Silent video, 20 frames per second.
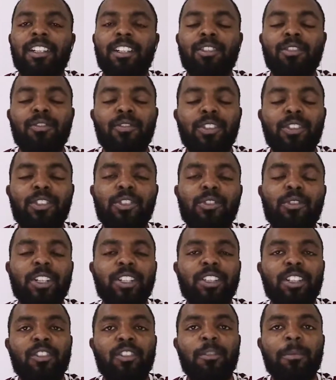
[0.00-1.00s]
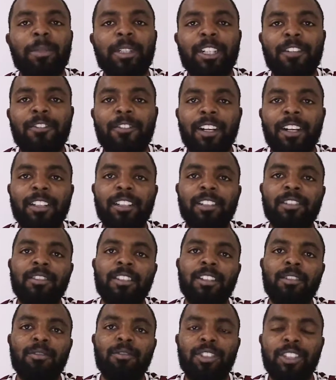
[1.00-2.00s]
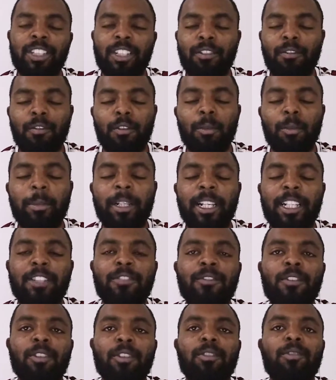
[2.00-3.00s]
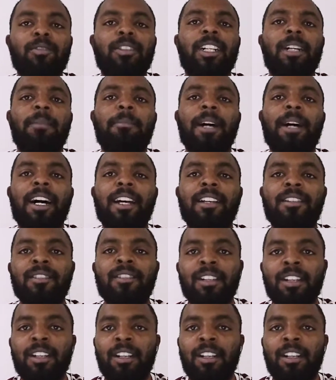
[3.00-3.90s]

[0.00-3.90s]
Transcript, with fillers: e no vídeo de hoje nós vamos estar falando, né, o dia que o Fluminense volta ao trabalho,